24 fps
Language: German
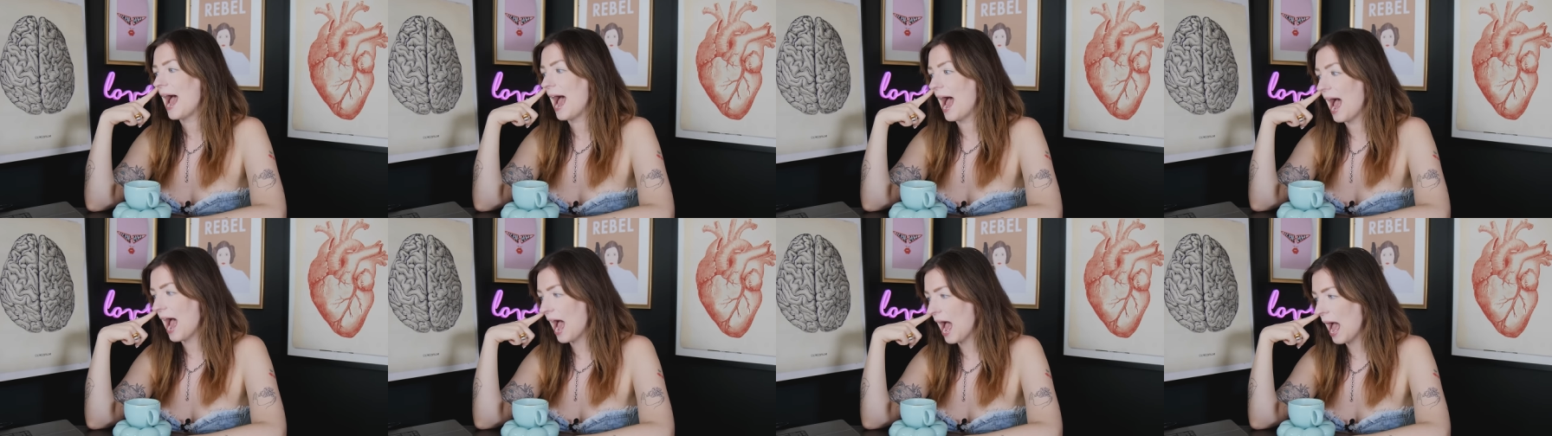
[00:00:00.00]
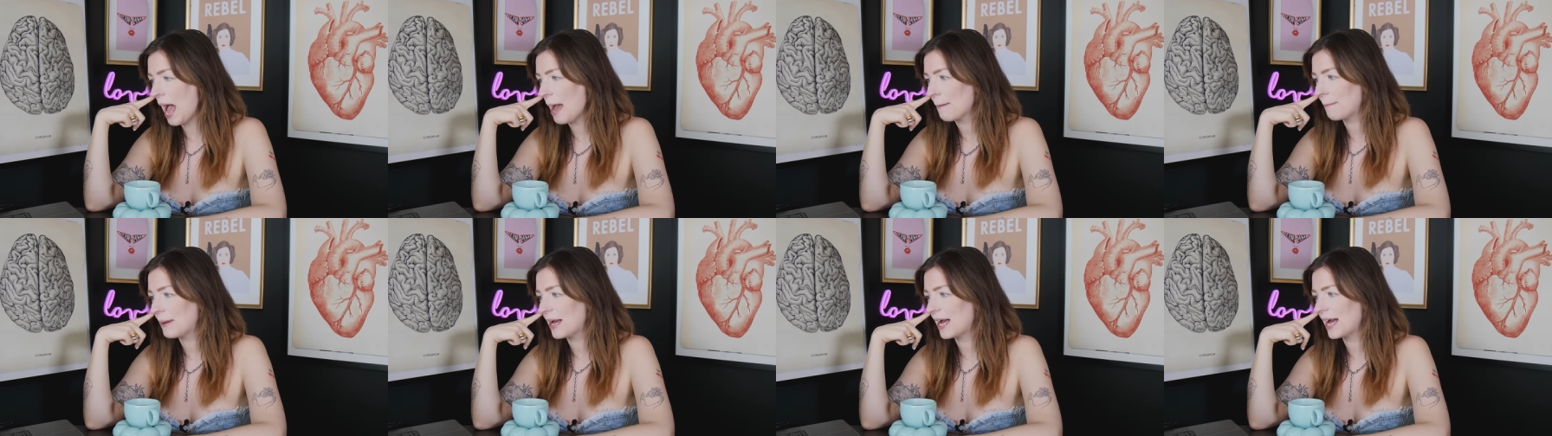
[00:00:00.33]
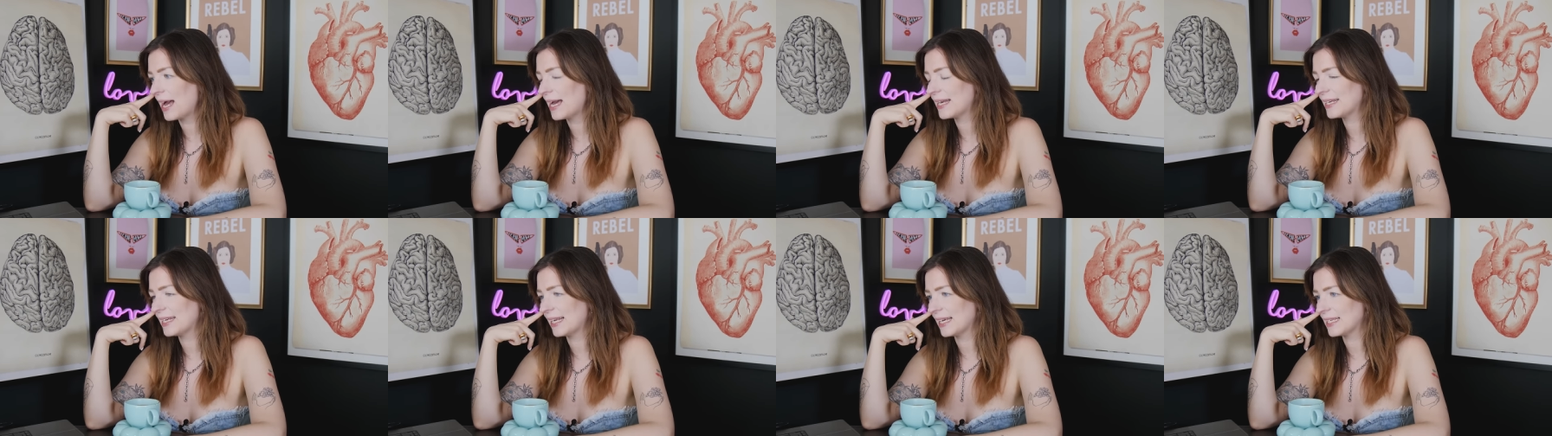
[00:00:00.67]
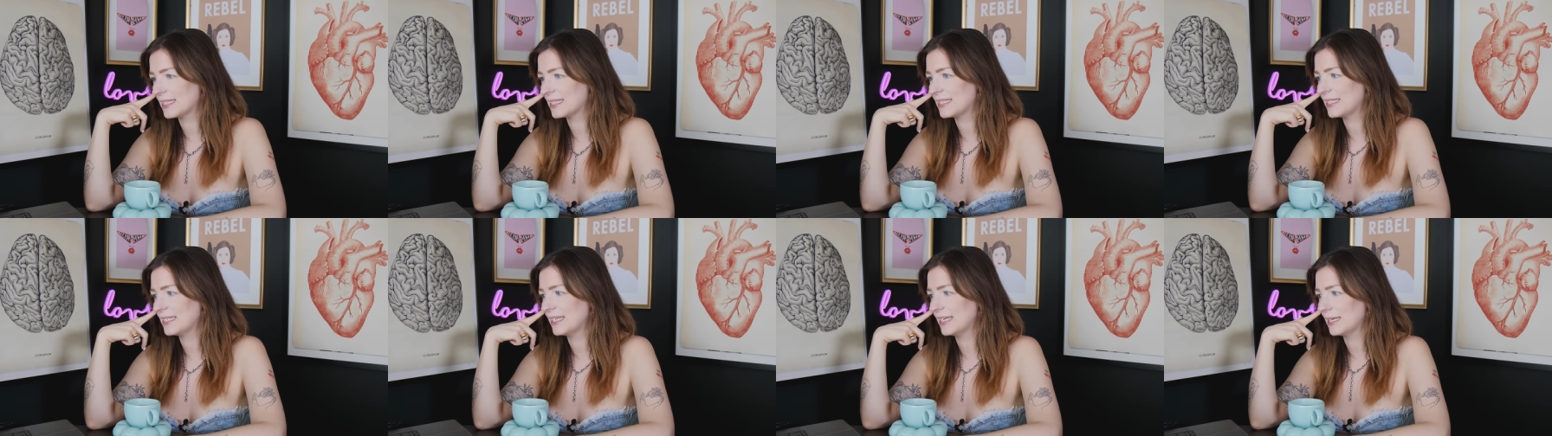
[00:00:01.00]
aber
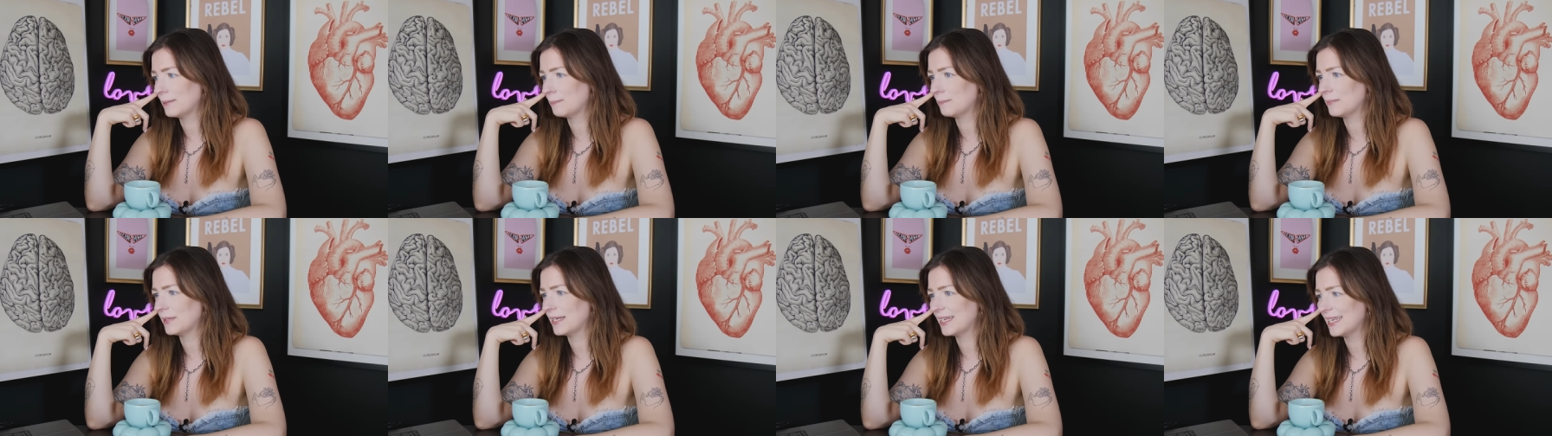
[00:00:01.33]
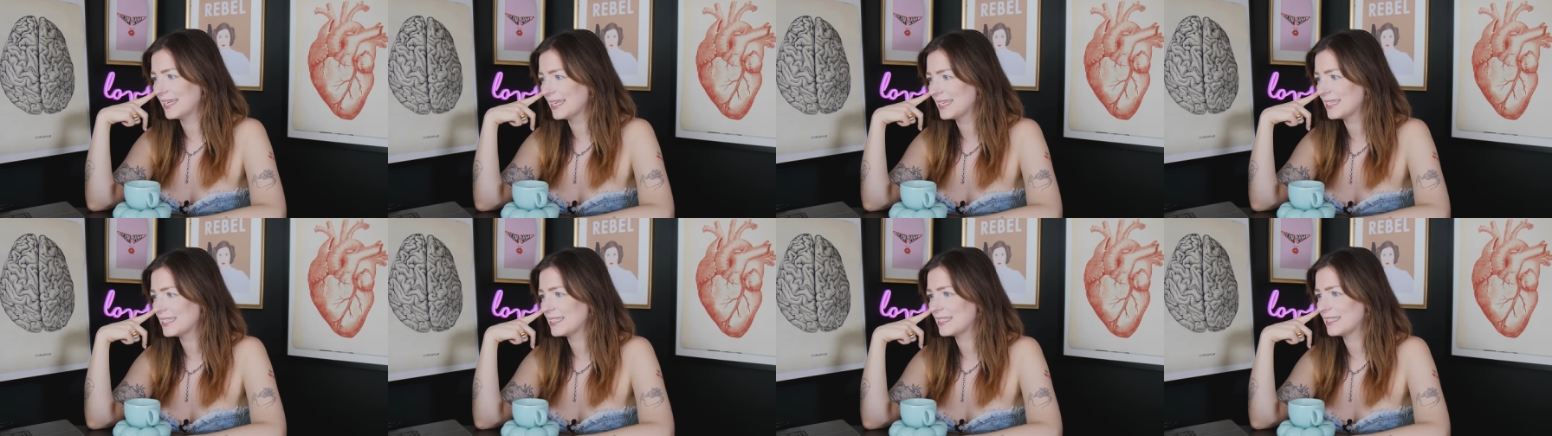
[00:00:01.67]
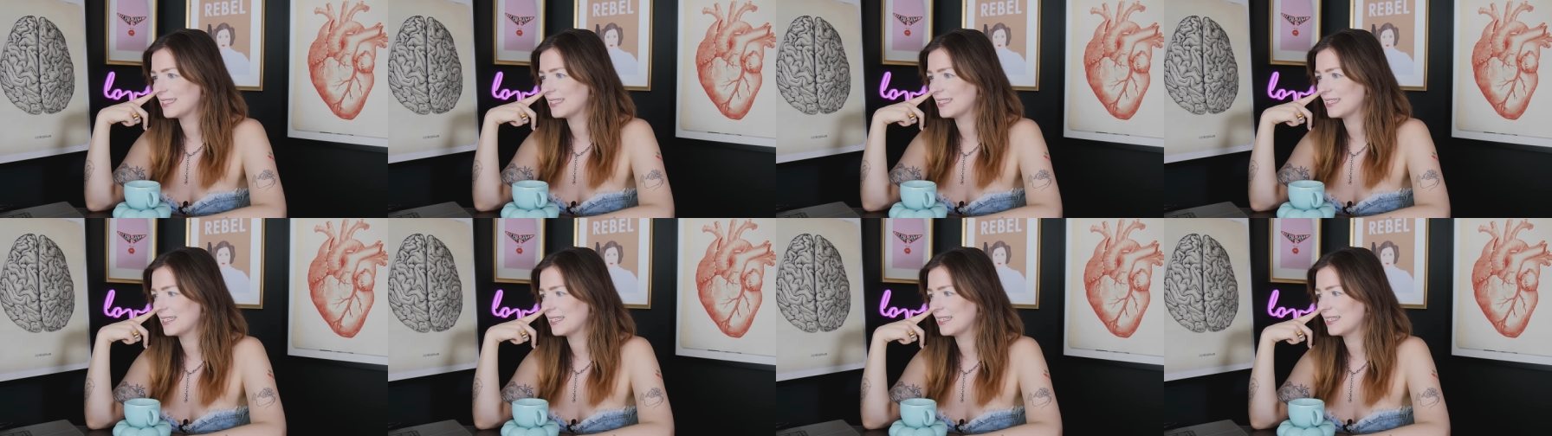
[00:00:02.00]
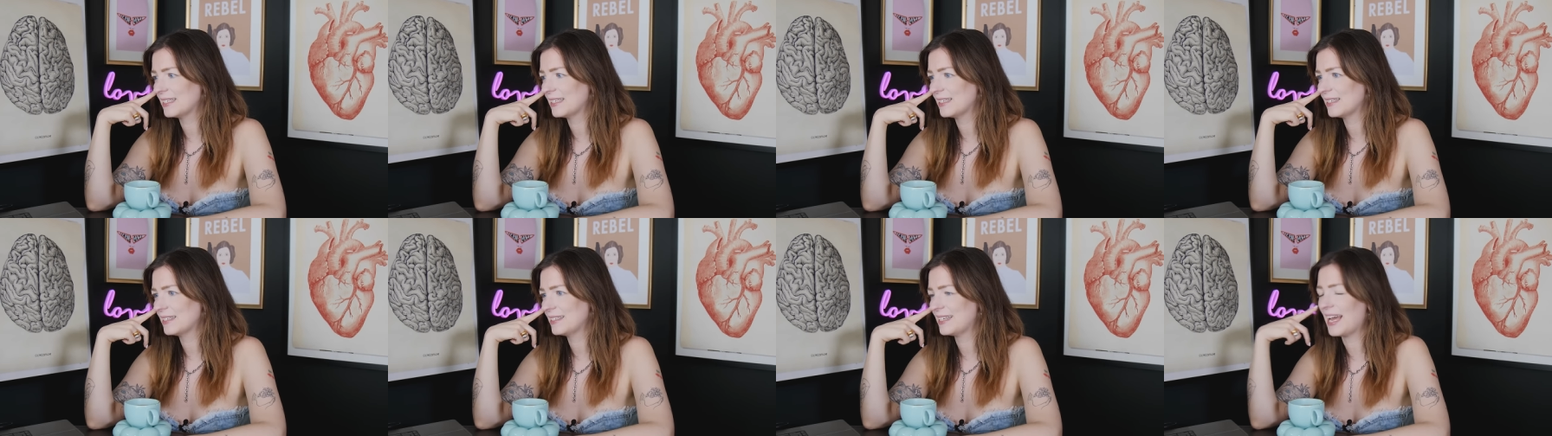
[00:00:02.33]
dass sie eben nicht
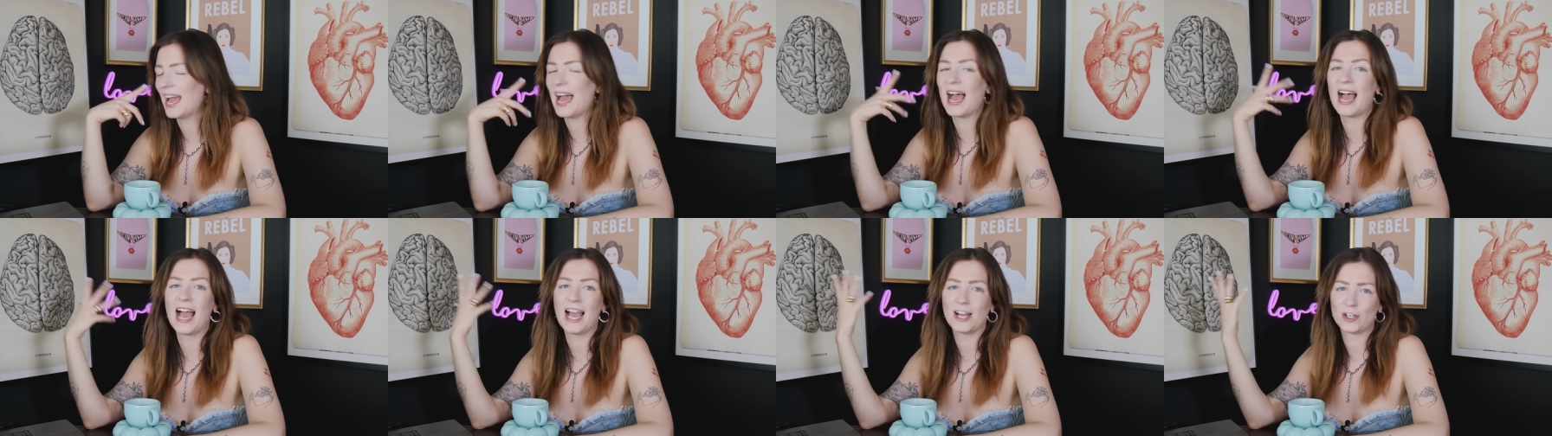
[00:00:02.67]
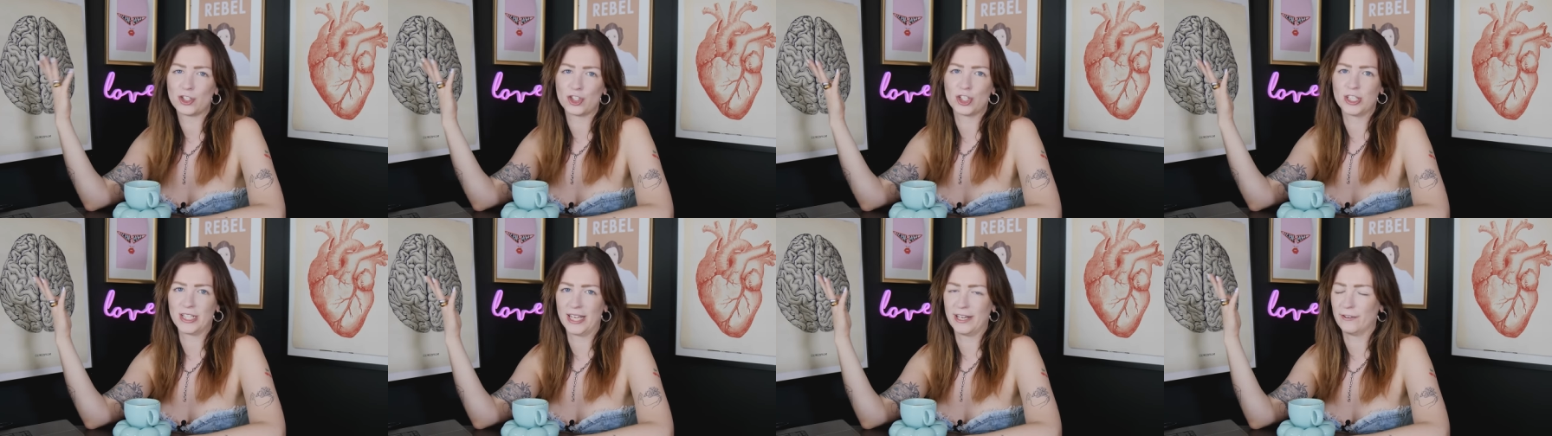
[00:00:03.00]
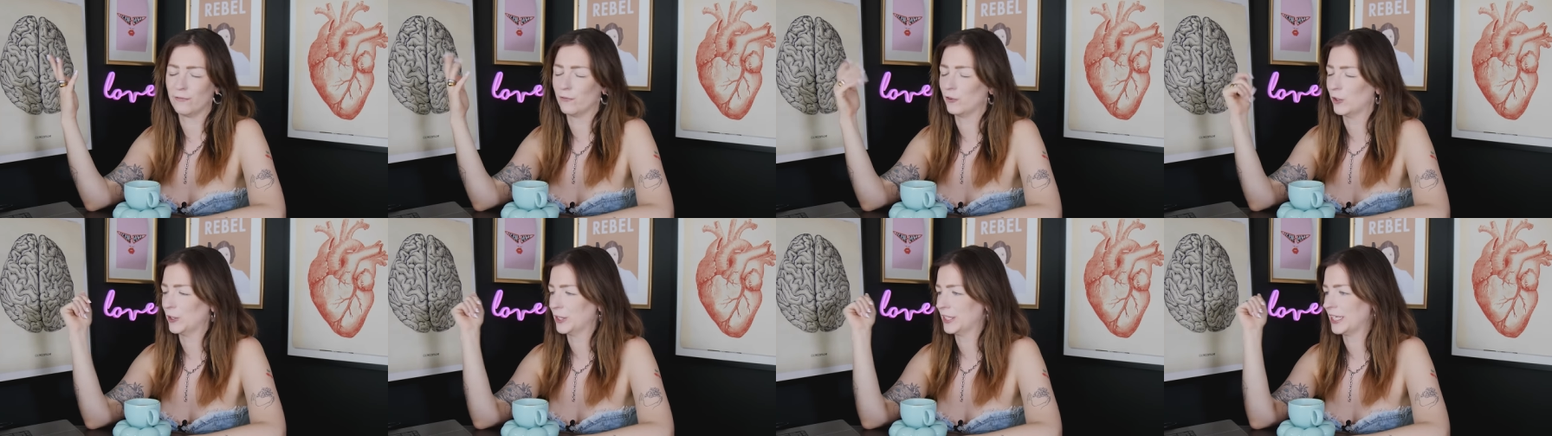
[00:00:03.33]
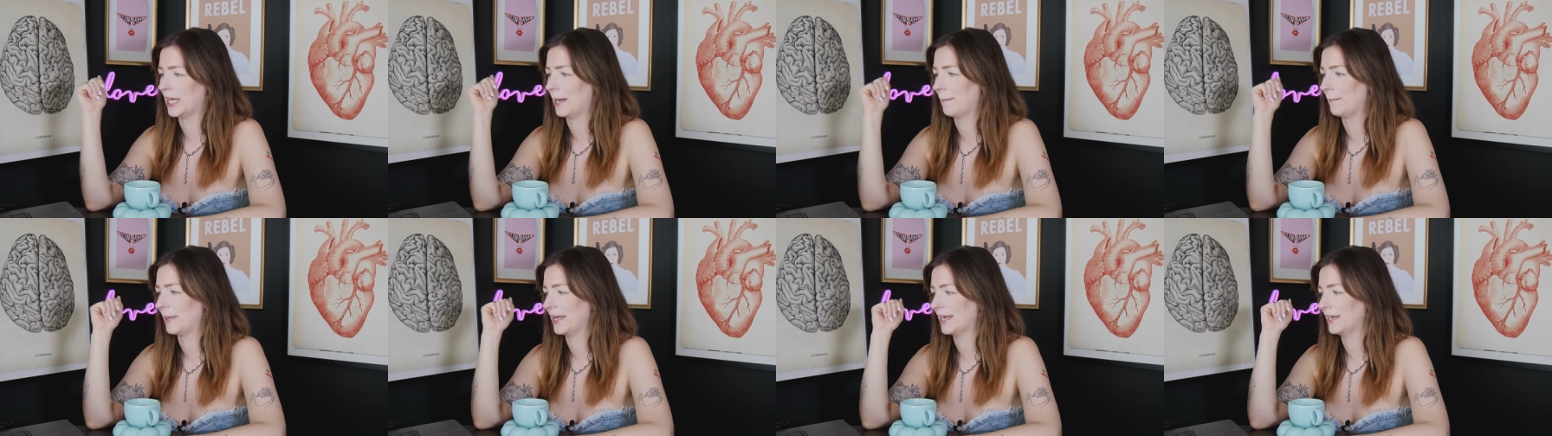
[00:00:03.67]
der Arsch sein wollte am